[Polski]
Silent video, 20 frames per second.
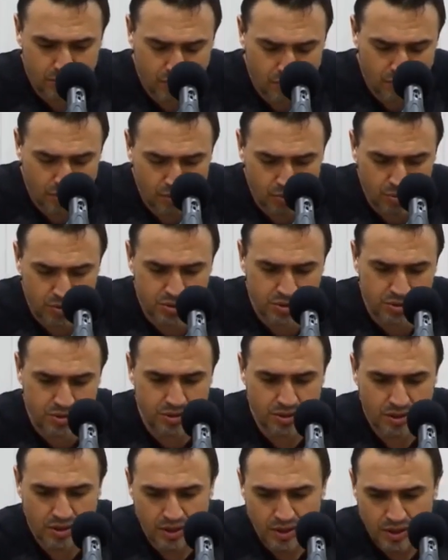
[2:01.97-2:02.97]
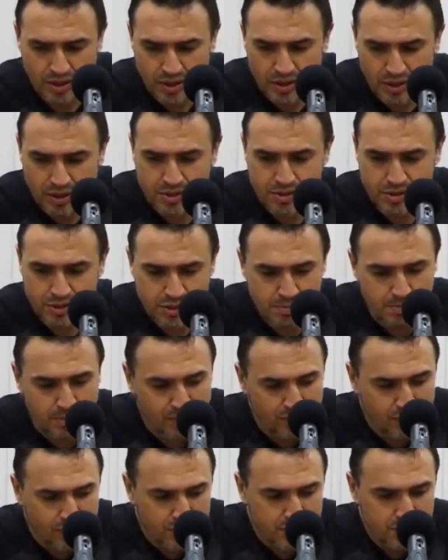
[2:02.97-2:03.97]
ludzi, chcąc
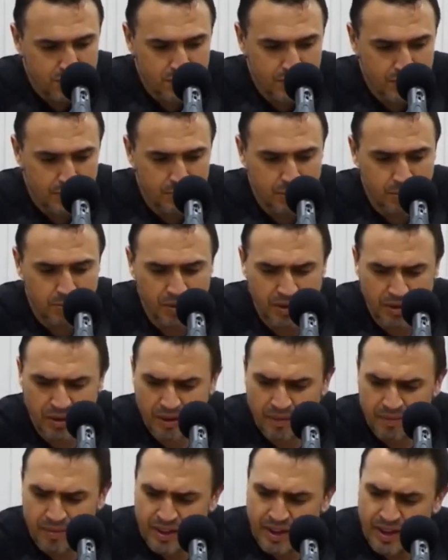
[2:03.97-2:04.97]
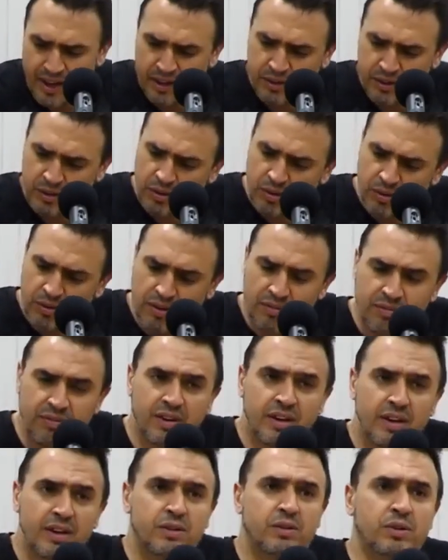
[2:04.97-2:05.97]
powołać na Biblię, a kto to tam wie,
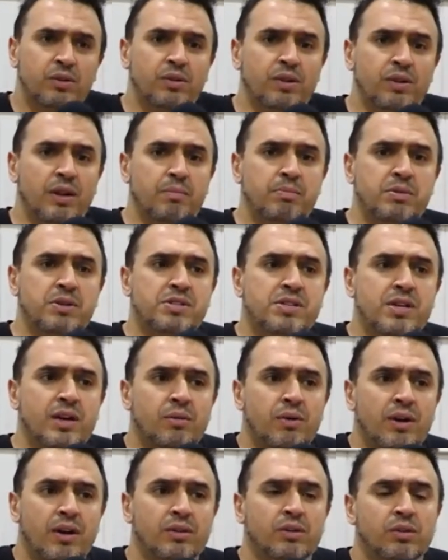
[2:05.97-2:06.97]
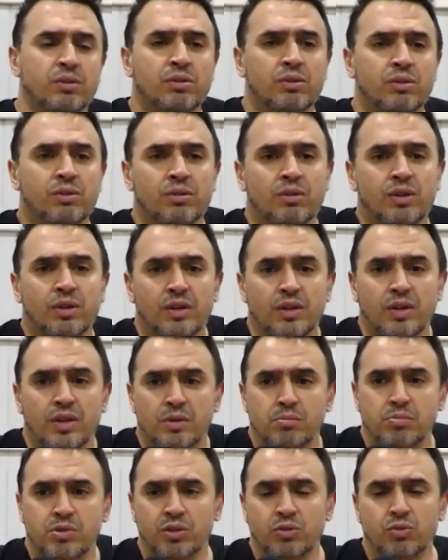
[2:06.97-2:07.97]
a kto to napisał, a kto to
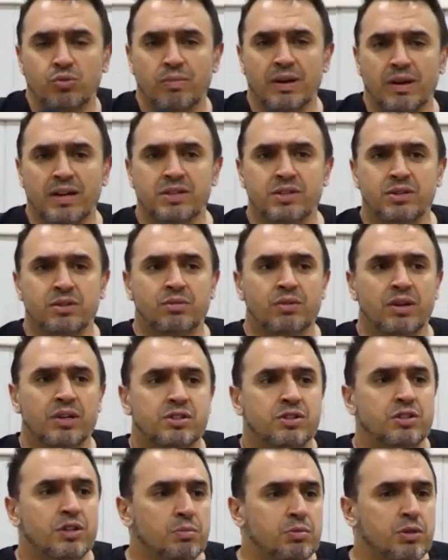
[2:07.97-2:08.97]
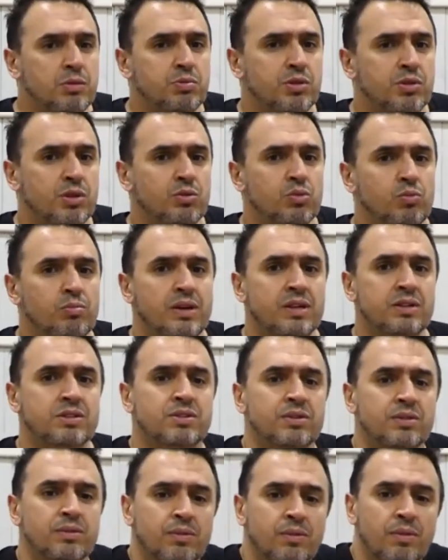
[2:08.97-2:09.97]
przetłumaczył, a czy dobrze
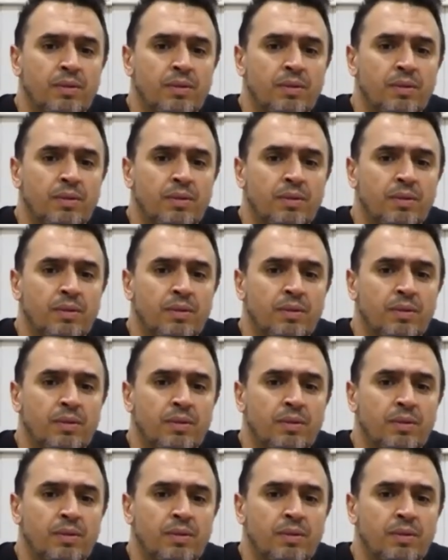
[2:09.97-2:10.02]
przetłumaczył,